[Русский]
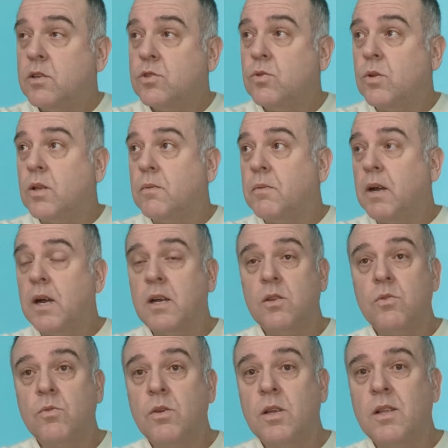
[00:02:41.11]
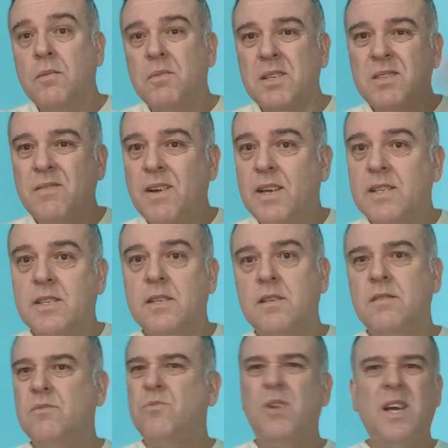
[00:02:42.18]
что там, как оно у них там называется,
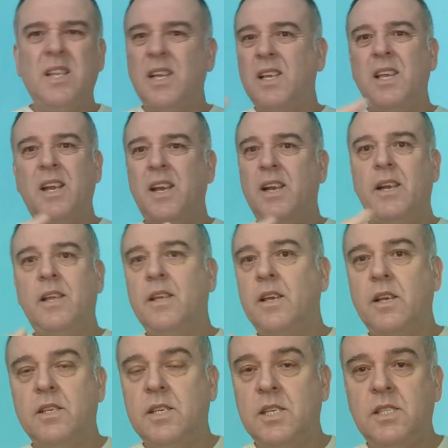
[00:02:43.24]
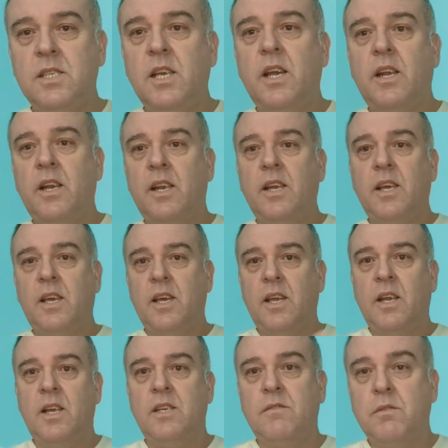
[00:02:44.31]
ну это не религия, здесь не религия
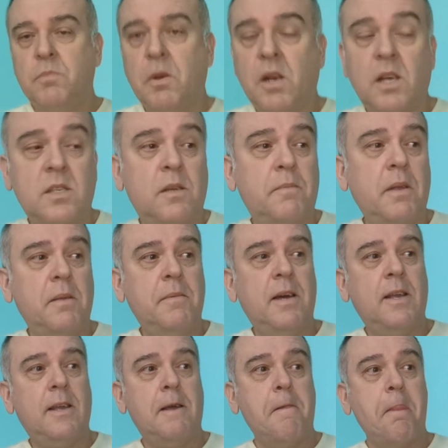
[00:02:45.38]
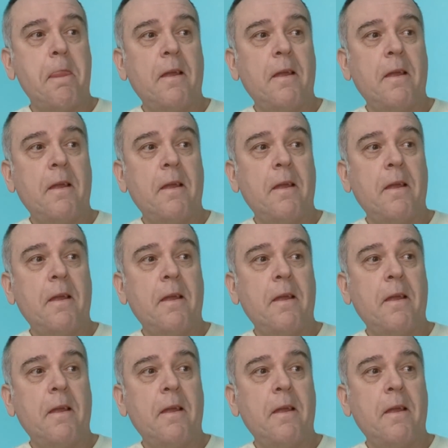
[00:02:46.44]
речь, вы же прекрасно понимаете,